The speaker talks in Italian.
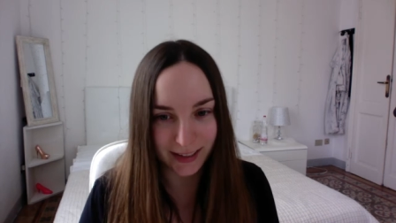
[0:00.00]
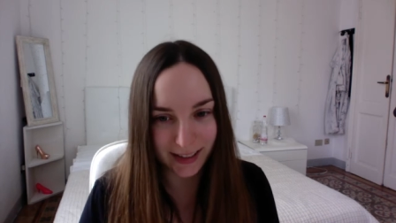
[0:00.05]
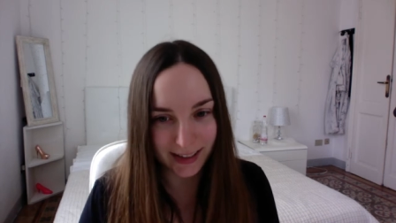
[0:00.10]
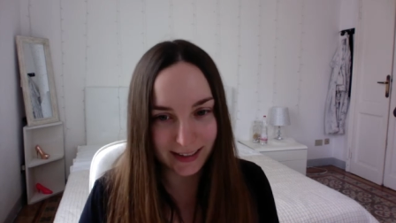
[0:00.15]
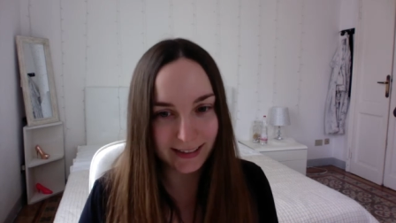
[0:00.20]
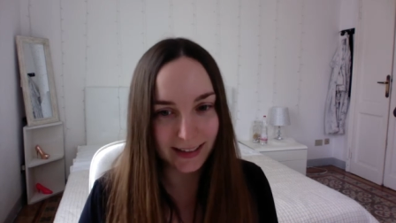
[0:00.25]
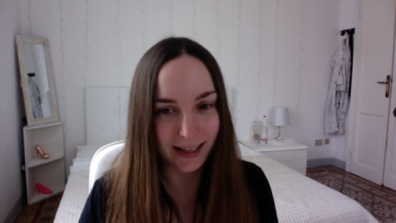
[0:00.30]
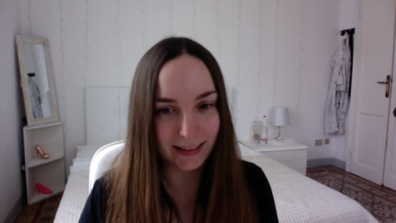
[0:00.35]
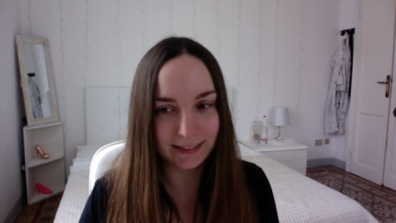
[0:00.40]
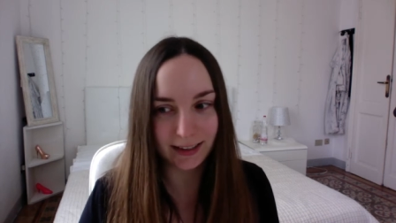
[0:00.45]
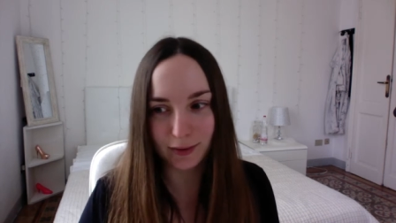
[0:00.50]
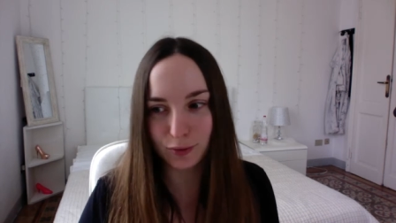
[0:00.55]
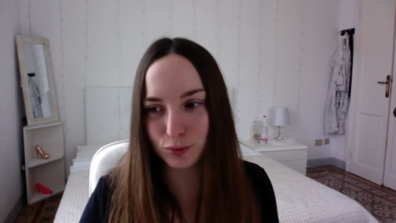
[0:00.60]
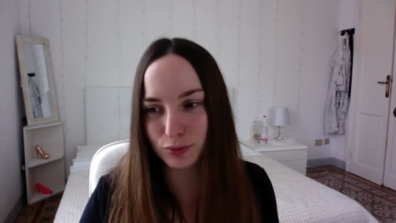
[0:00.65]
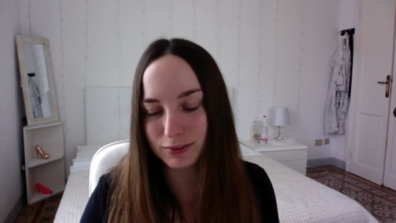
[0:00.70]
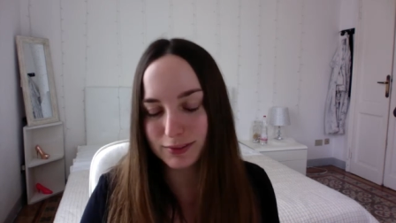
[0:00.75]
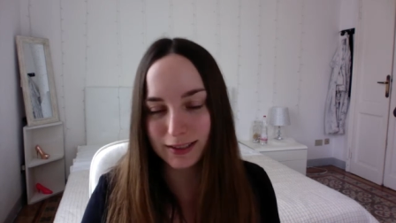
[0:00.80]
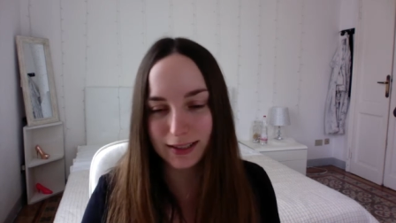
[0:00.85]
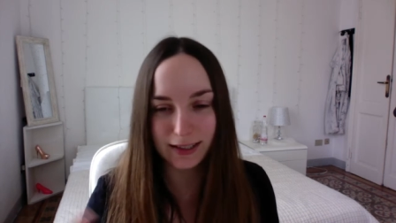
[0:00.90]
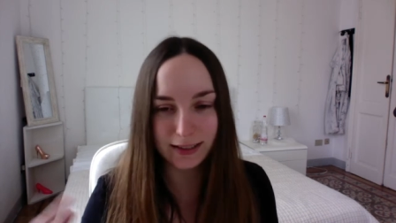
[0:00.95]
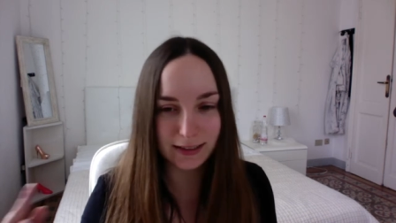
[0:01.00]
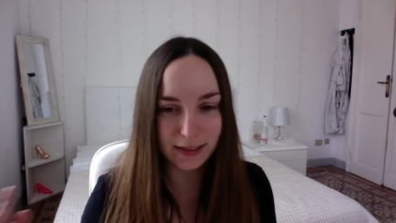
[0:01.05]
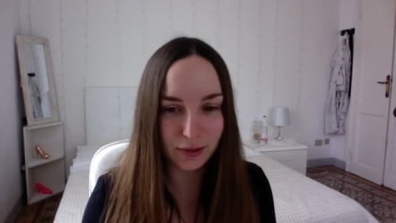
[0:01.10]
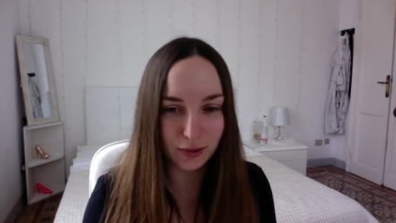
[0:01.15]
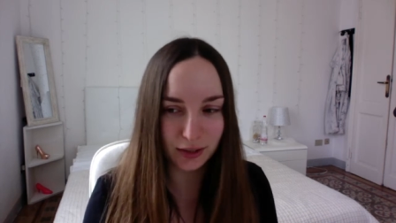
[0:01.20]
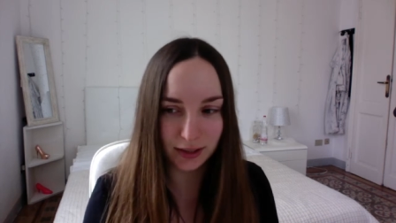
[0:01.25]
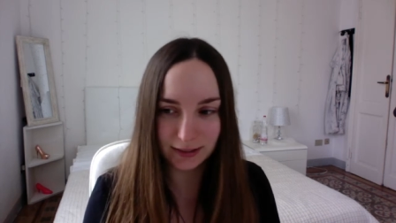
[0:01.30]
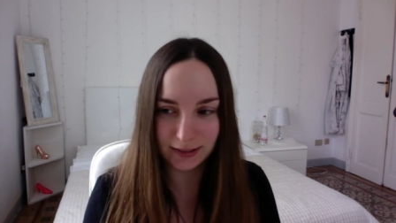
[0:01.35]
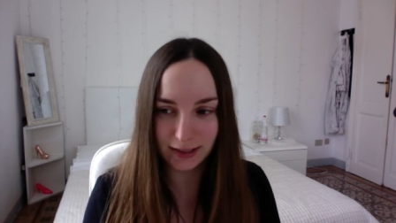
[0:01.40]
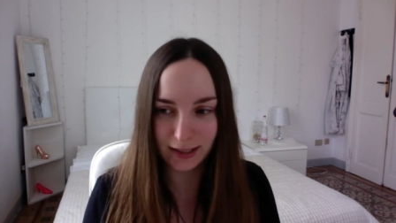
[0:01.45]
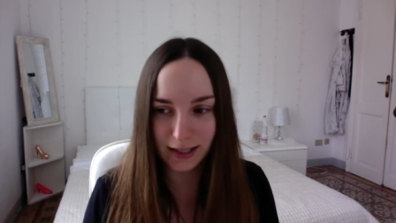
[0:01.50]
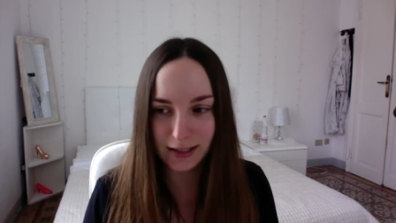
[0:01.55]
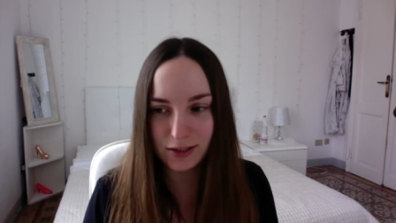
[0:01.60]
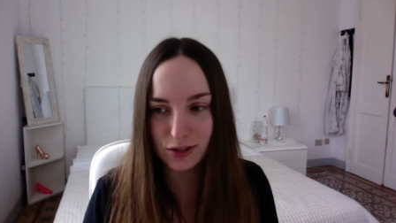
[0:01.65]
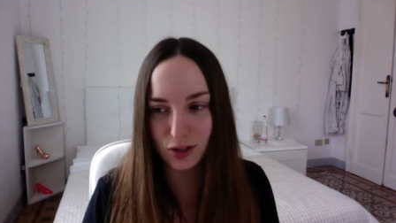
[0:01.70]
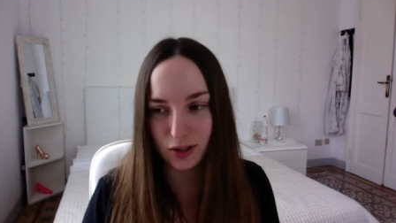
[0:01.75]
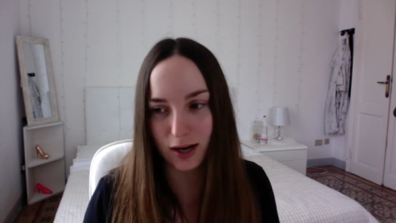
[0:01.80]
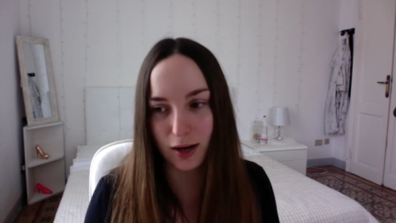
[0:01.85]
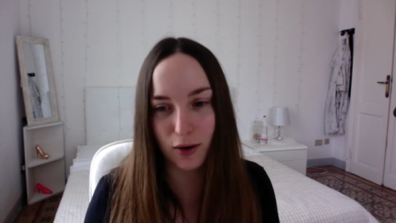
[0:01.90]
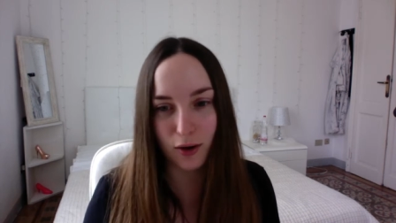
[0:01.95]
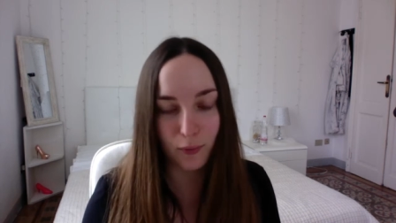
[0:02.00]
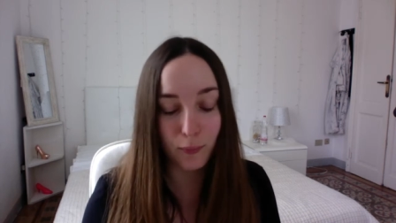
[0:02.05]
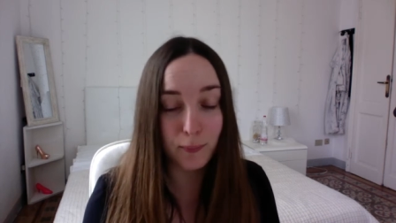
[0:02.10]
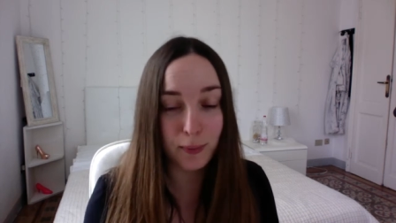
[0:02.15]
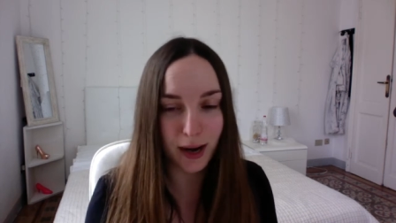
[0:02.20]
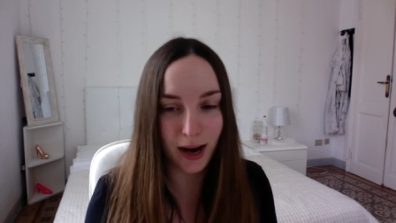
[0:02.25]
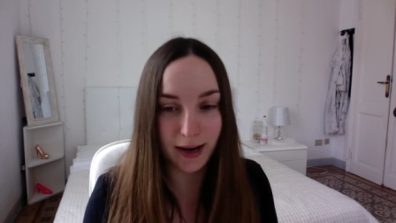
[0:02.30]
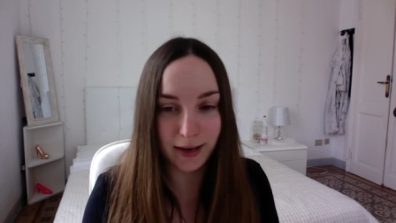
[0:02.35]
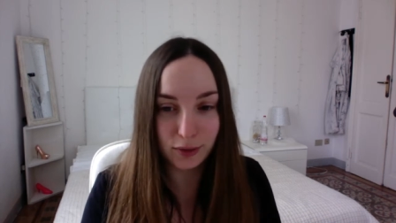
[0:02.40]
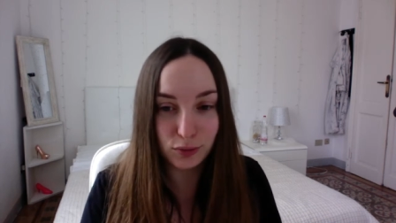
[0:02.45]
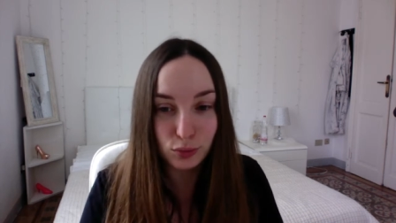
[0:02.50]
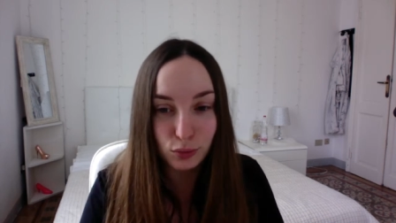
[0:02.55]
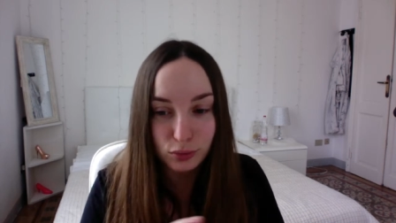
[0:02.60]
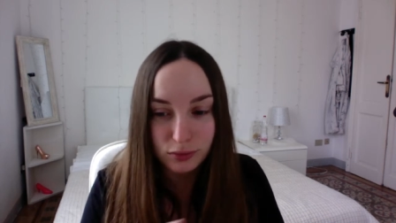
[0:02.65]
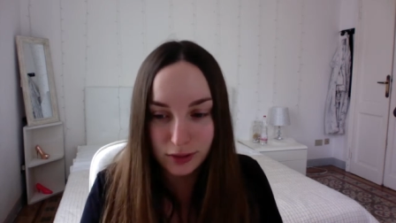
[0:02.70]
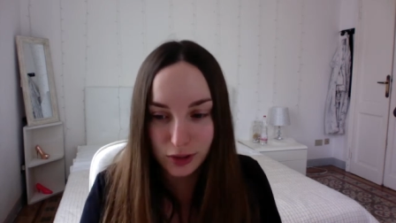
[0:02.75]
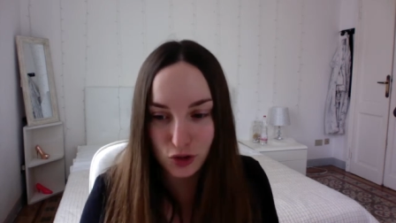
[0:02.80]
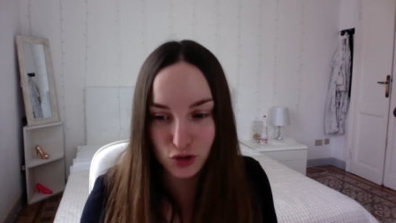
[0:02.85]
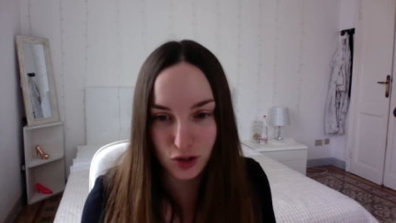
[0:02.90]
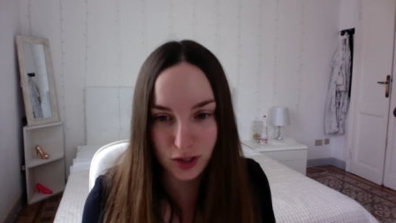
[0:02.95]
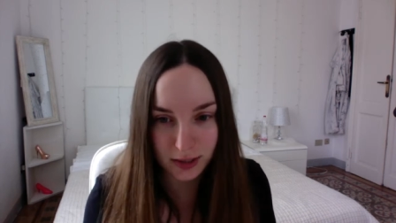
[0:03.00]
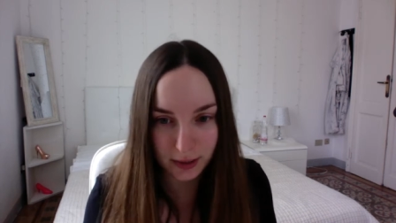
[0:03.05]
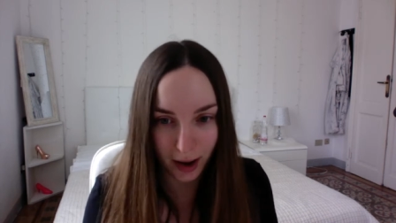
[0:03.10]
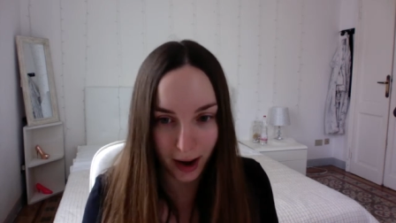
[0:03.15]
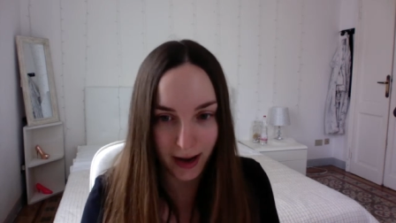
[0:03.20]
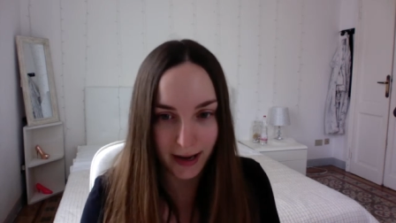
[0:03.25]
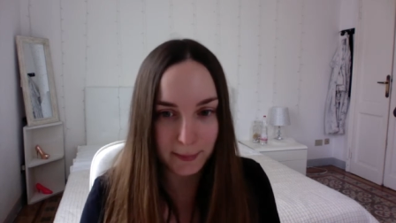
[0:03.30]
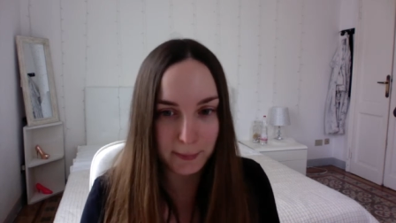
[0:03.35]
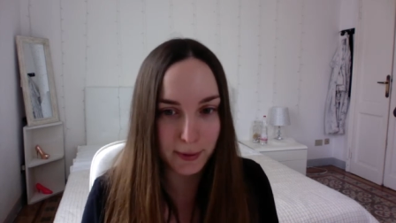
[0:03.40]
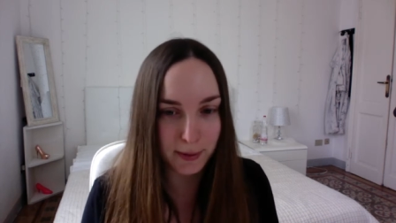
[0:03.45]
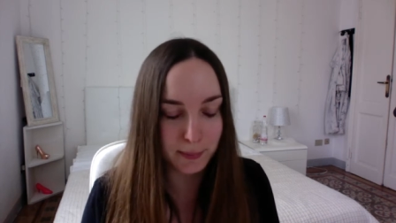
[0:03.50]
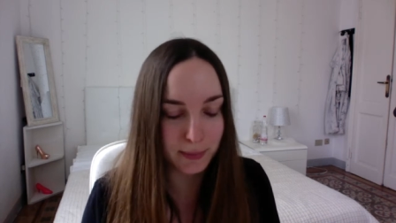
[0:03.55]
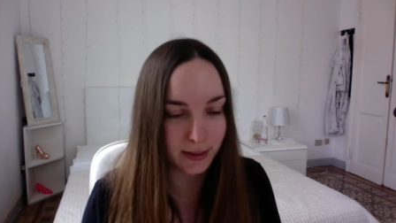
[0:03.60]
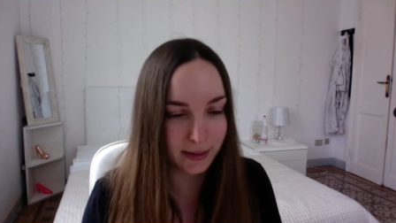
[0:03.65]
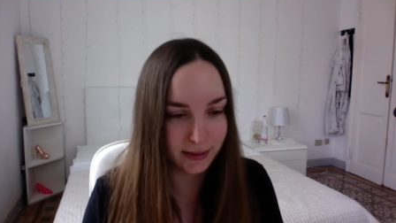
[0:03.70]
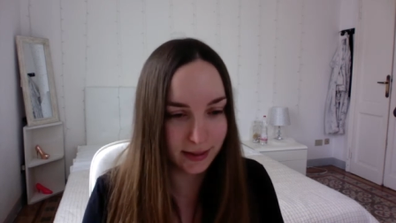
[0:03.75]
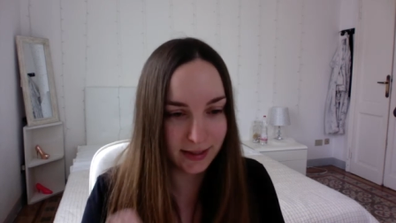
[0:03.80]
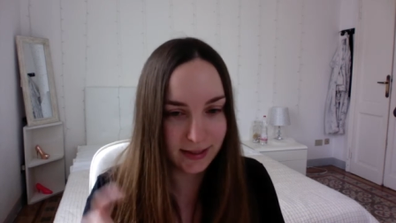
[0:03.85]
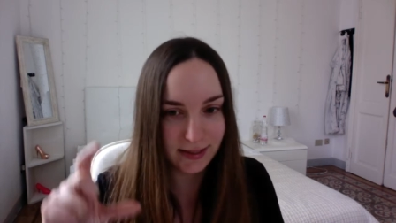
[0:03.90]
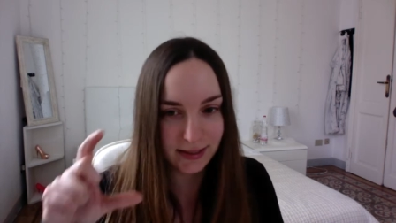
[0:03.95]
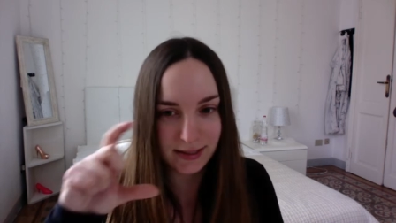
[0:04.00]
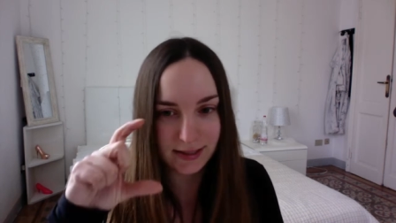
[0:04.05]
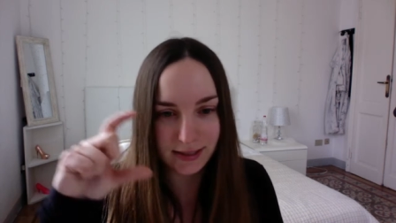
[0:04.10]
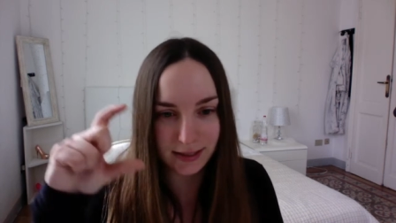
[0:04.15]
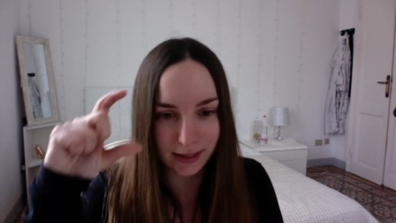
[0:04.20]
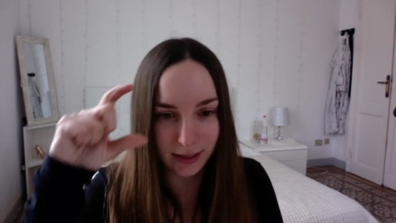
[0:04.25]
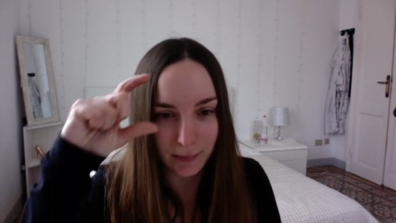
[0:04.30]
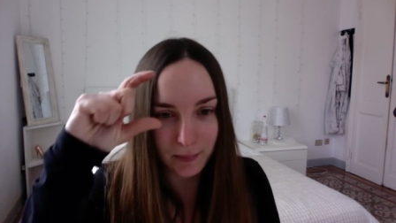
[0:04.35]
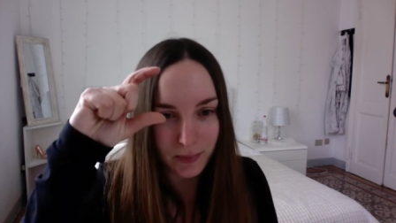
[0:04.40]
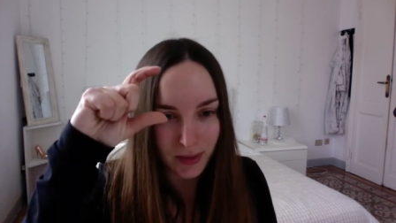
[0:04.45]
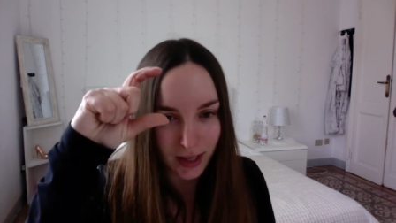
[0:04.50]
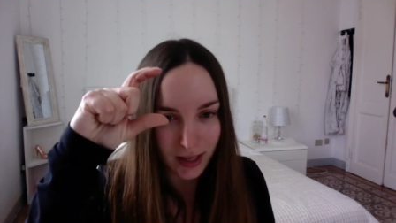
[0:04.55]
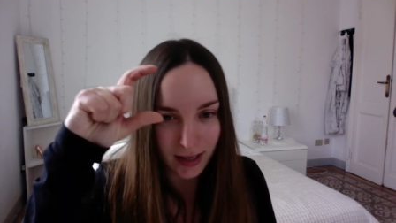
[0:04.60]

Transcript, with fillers: era andata in tutte le edicole della zona a comprare tutti i giornali per prendersi sì